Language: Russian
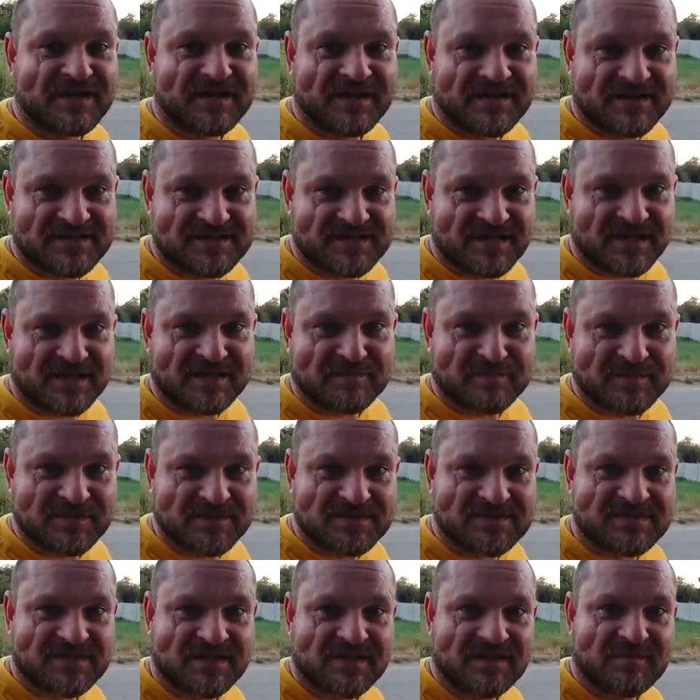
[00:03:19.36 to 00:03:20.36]
не хозяином,
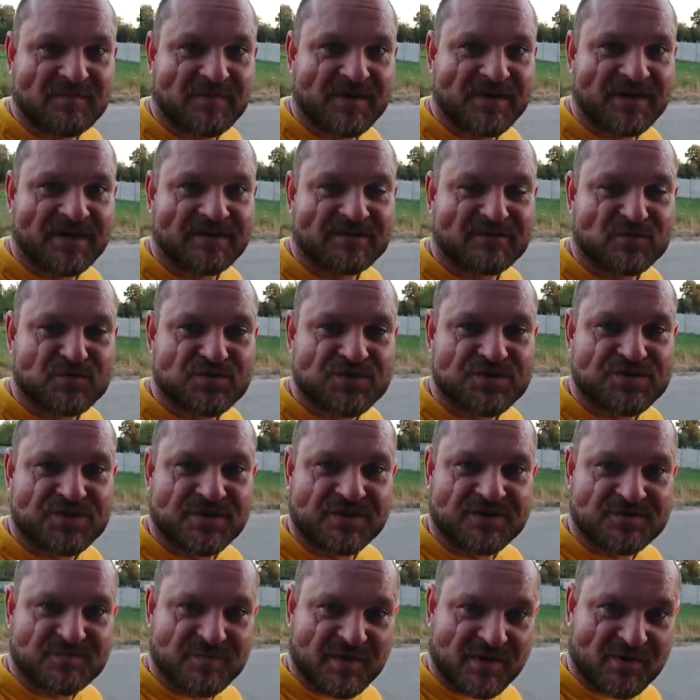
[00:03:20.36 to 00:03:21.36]
это стало понятно уже
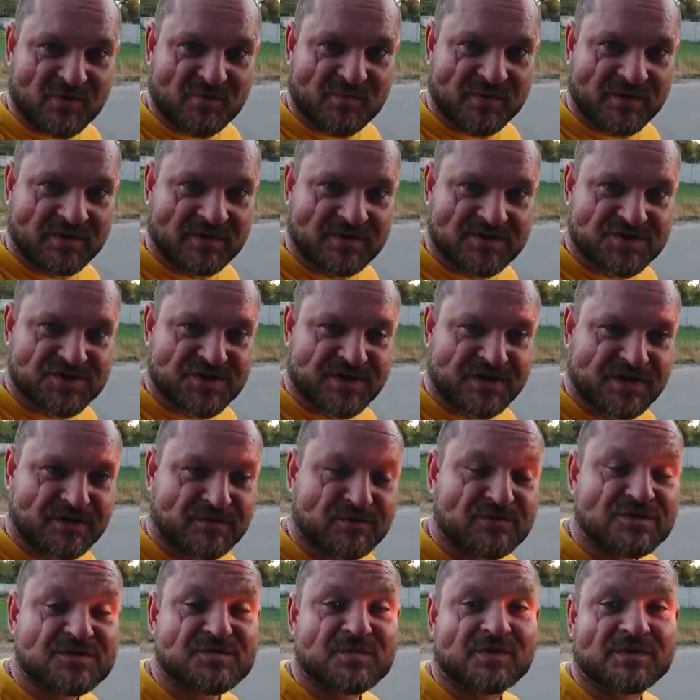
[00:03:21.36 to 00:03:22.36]
через пару предложений.
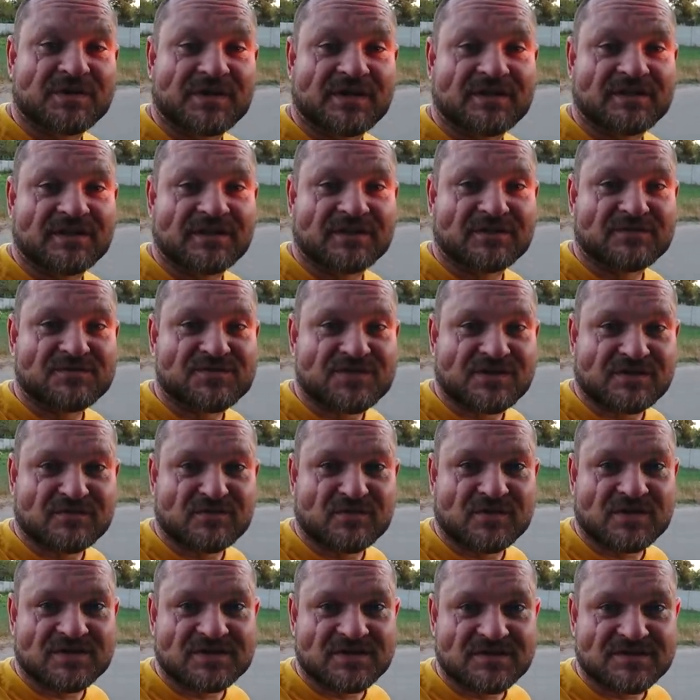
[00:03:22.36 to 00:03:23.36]
Но несмотря на это, он все
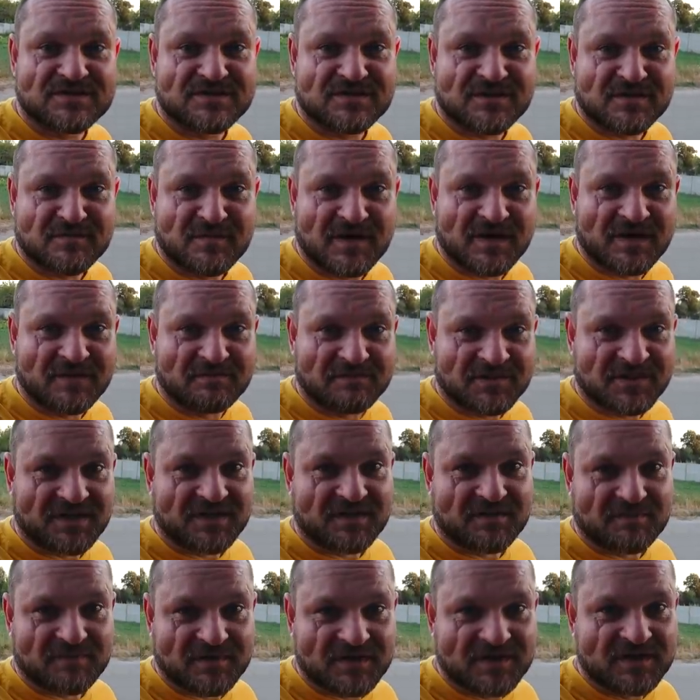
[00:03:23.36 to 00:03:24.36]
равно оказался нормальным
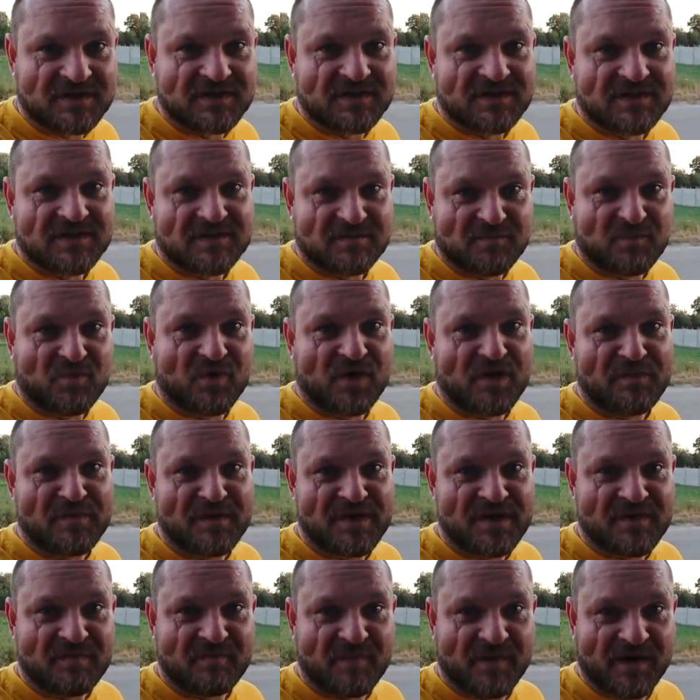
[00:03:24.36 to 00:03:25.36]
таким,
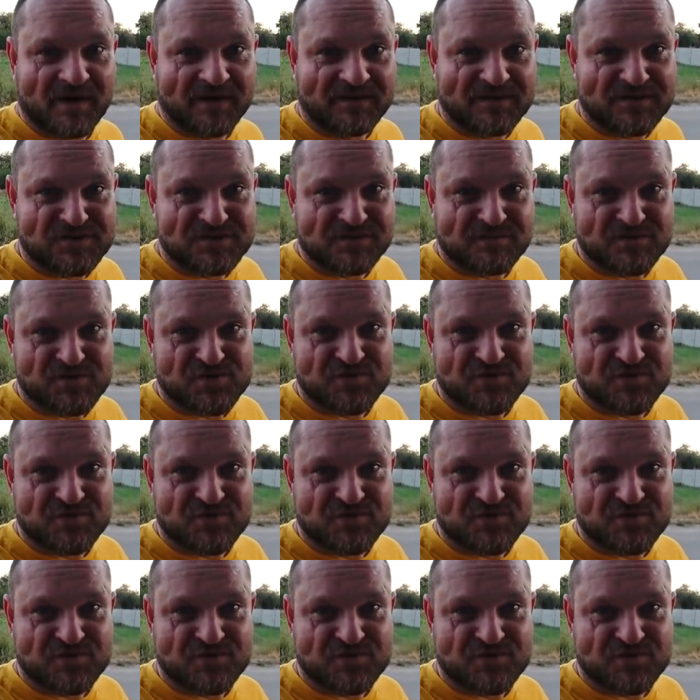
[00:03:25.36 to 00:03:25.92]
более-менее порядочным